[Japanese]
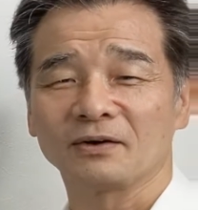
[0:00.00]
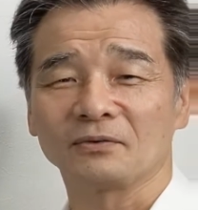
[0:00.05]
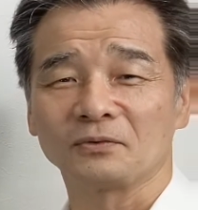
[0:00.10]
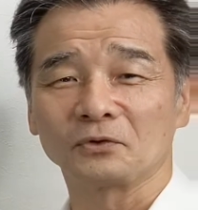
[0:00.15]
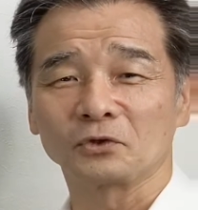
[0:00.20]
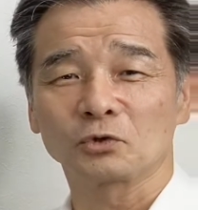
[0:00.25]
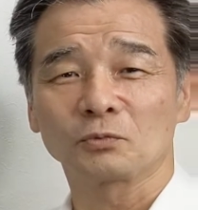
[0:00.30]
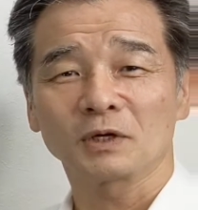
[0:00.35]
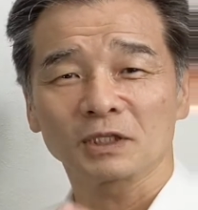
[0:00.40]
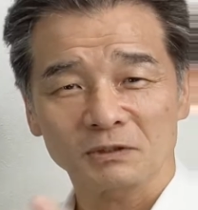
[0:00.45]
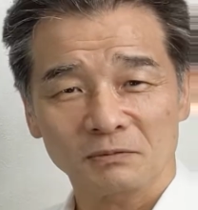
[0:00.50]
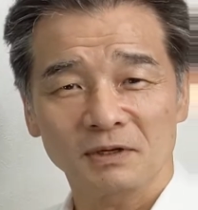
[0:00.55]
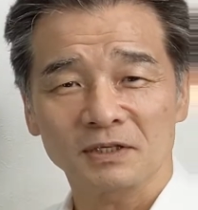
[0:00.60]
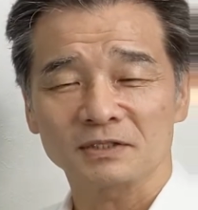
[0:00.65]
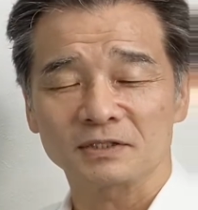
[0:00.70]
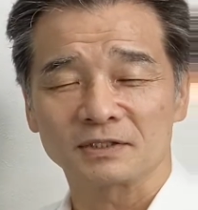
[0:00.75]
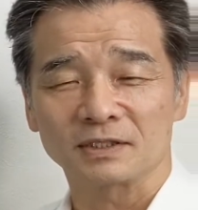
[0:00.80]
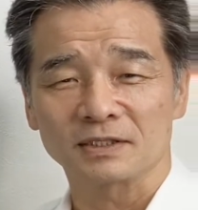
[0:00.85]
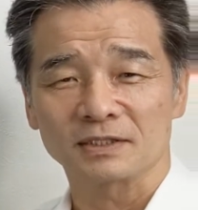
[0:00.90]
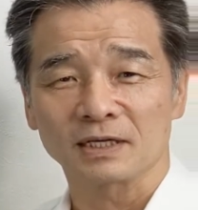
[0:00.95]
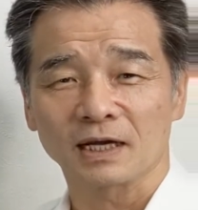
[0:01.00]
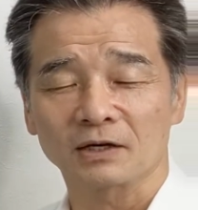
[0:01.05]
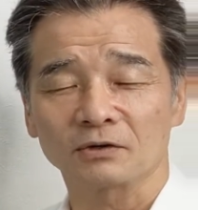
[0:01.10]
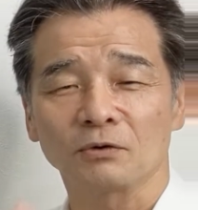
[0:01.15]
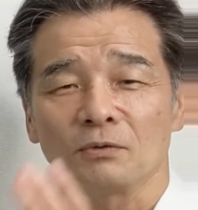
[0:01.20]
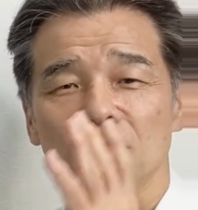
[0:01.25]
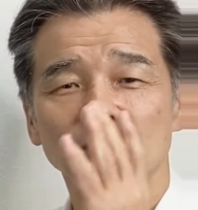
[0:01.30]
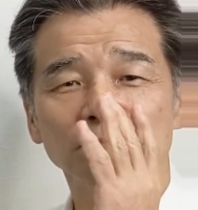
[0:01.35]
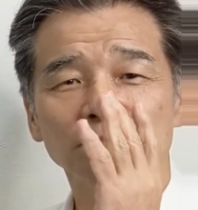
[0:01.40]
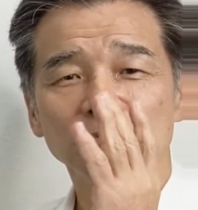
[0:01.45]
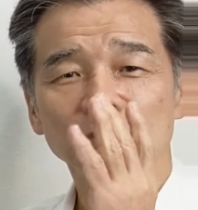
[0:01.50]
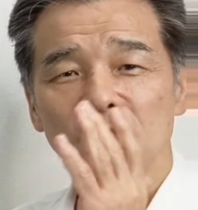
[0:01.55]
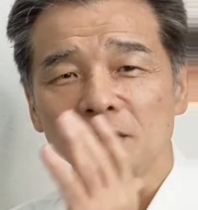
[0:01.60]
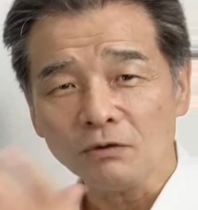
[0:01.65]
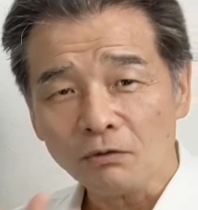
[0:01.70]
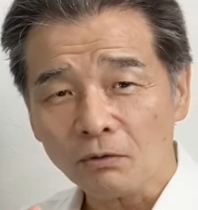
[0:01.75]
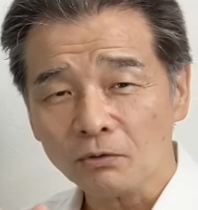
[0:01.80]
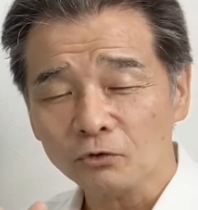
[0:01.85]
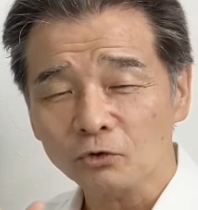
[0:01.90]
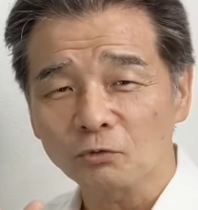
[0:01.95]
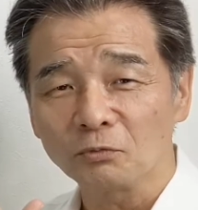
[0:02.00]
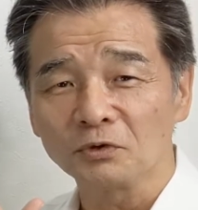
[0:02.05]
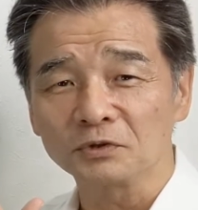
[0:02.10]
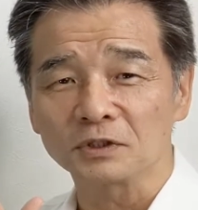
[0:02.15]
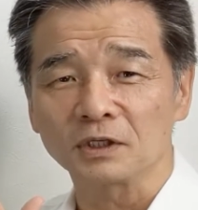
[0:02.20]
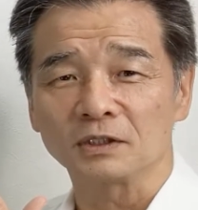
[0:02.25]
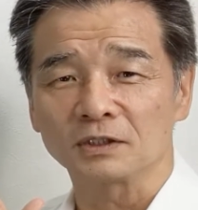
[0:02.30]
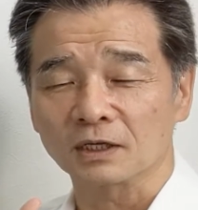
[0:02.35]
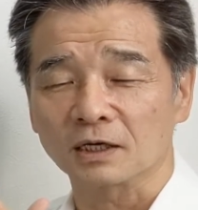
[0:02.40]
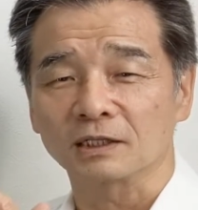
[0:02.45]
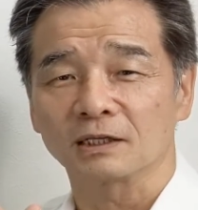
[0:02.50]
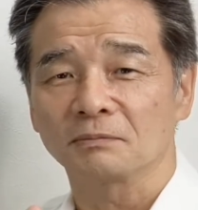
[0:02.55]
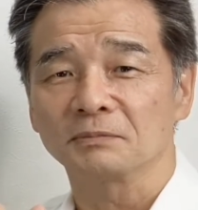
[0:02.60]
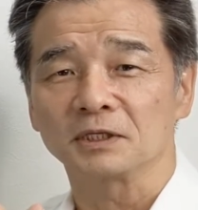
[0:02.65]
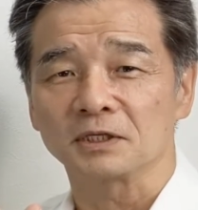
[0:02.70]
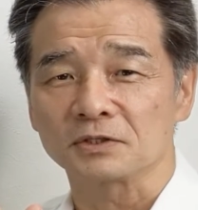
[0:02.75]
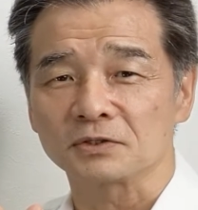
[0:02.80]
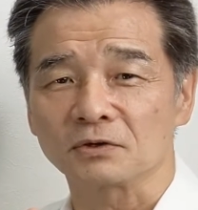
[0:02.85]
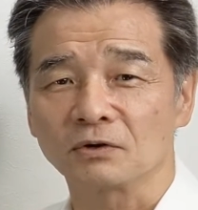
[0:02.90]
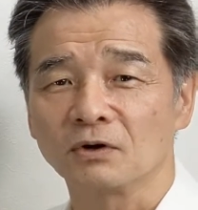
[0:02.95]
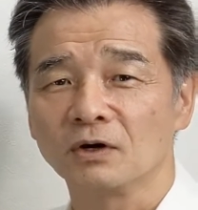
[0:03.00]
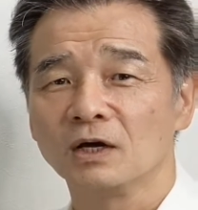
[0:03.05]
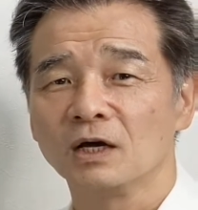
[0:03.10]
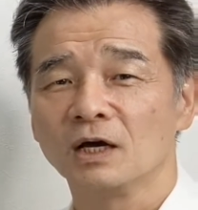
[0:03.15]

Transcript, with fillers: このトマト祭りですねあの見ようと思って行ったらダメですよ